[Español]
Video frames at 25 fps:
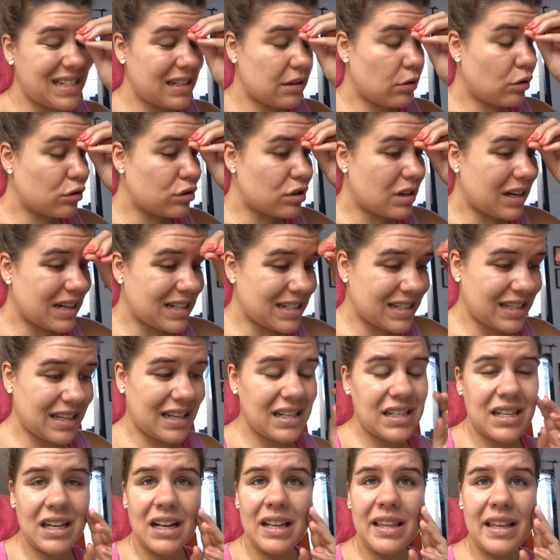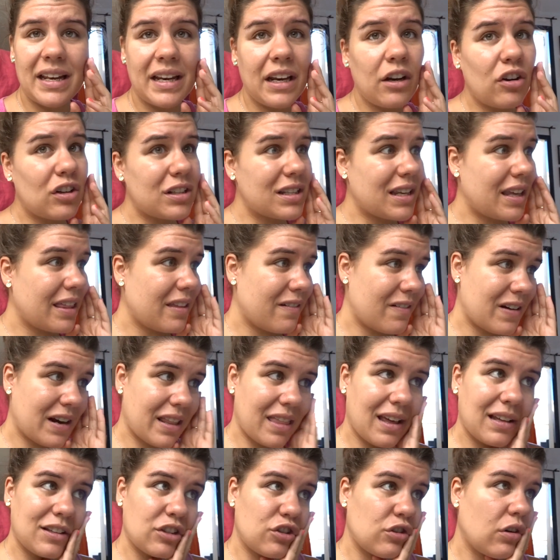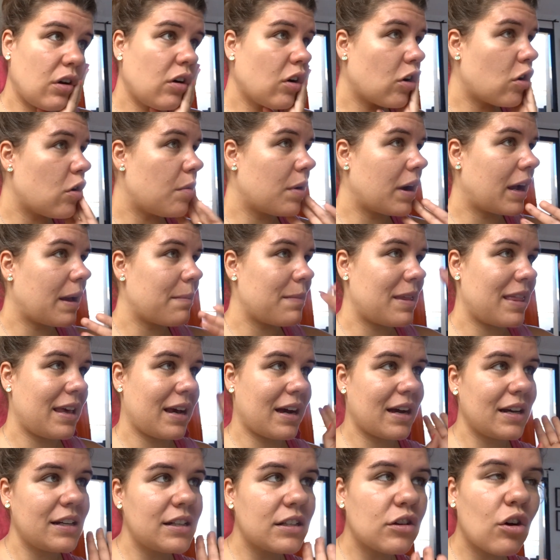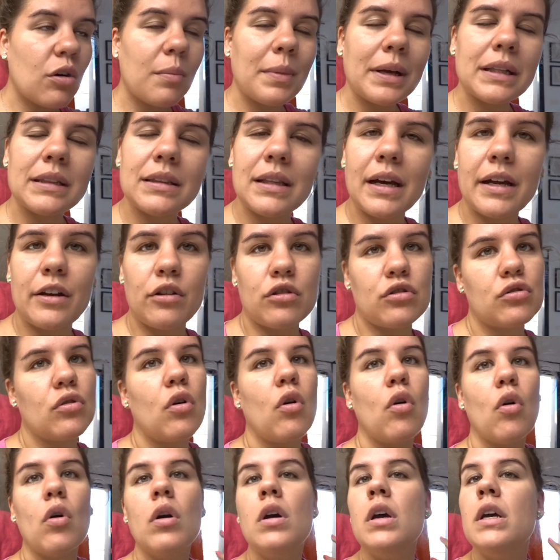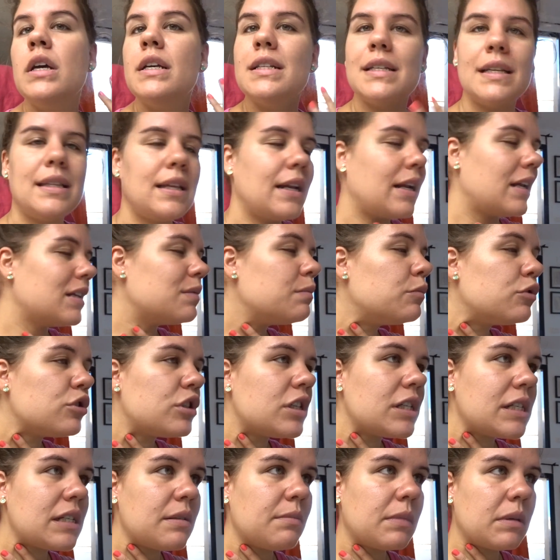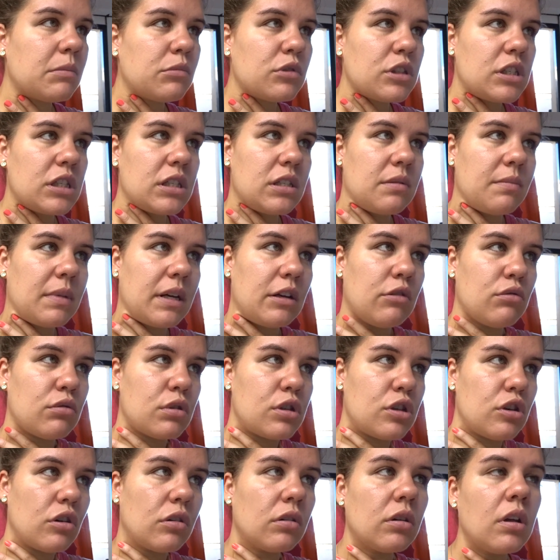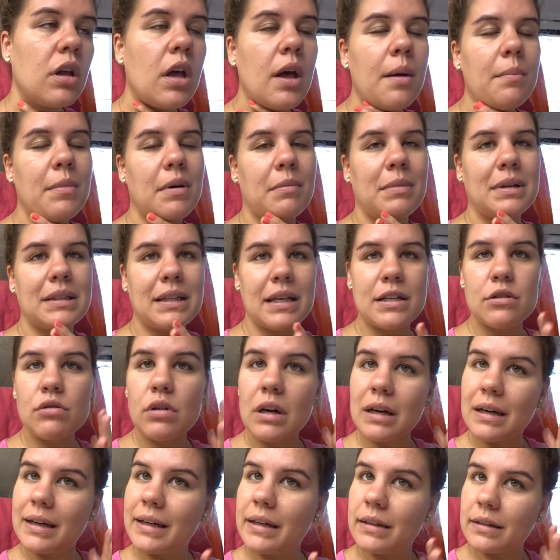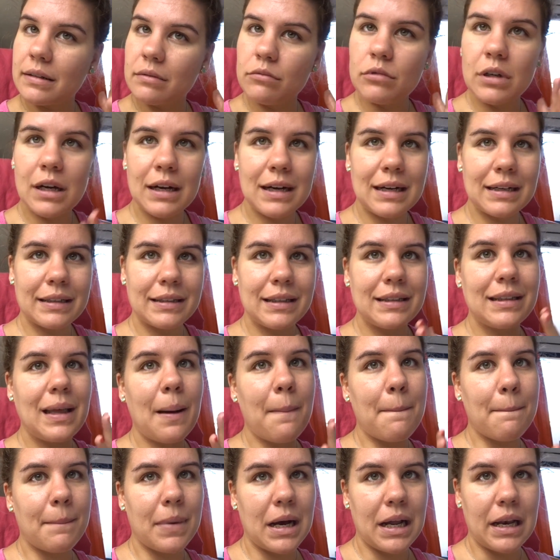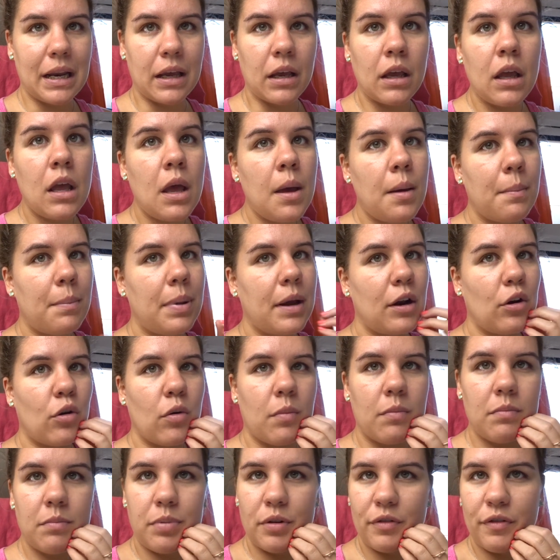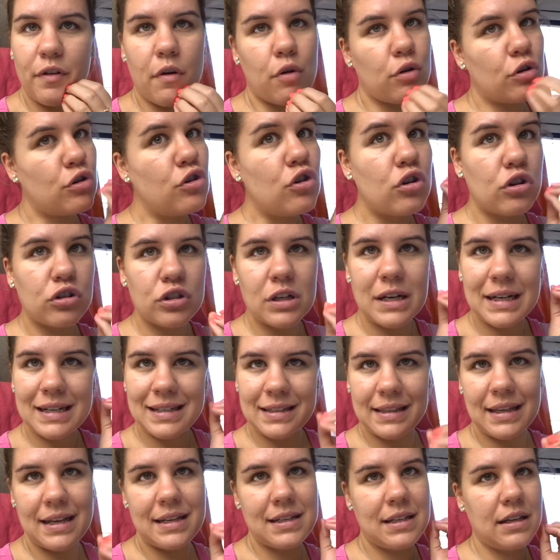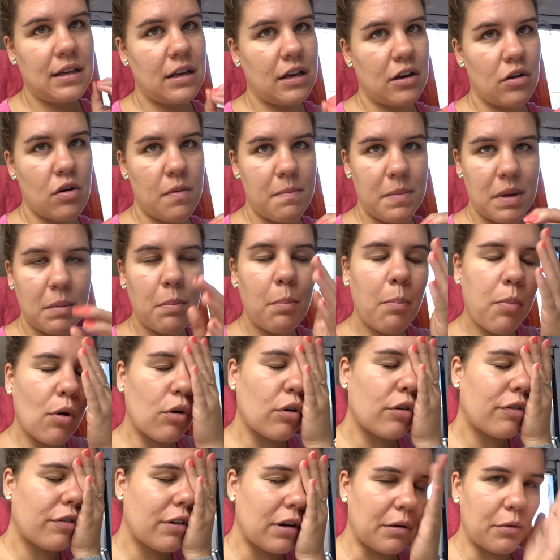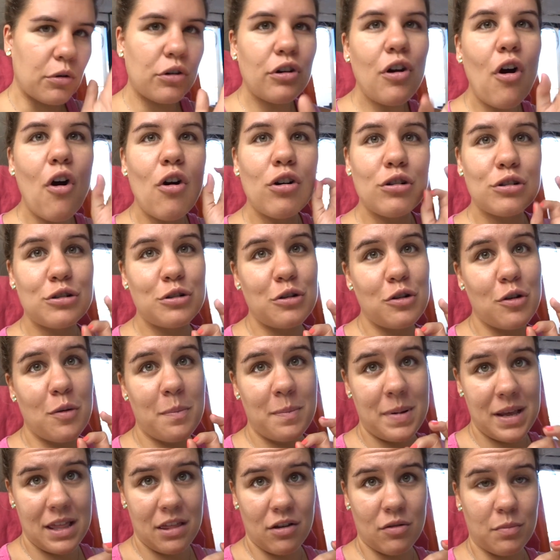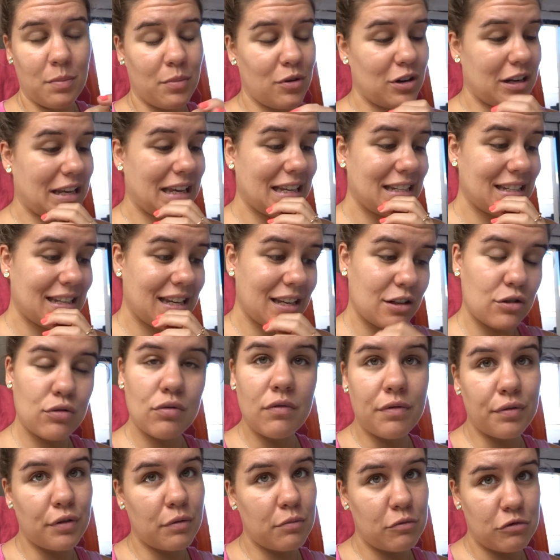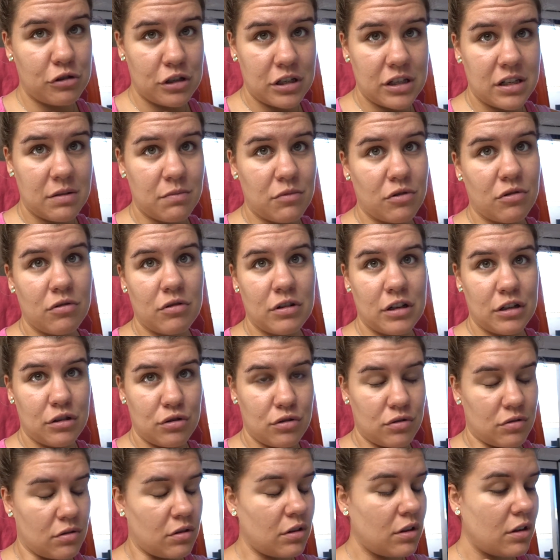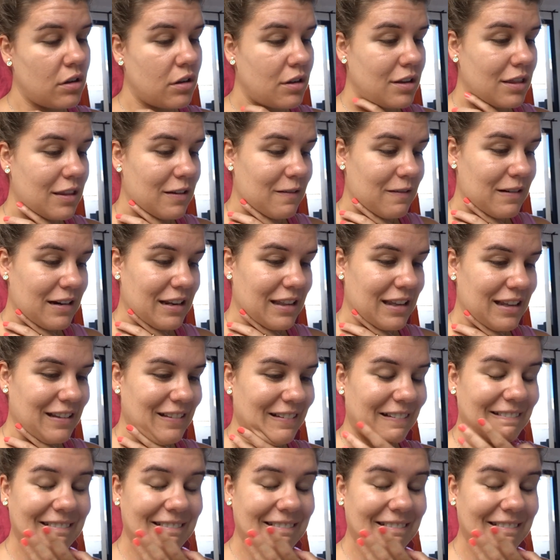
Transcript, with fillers: os gastéis el dinero, es que de verdad yo con que me dejáis comentarios o si tenéis muchísima, muchísima ilusión, me mandáis una, una cartita, vale, pero por favor no os gastéis dinero en mí, por favor os lo pido, porque es que sufro muchísimo con eso de verdad.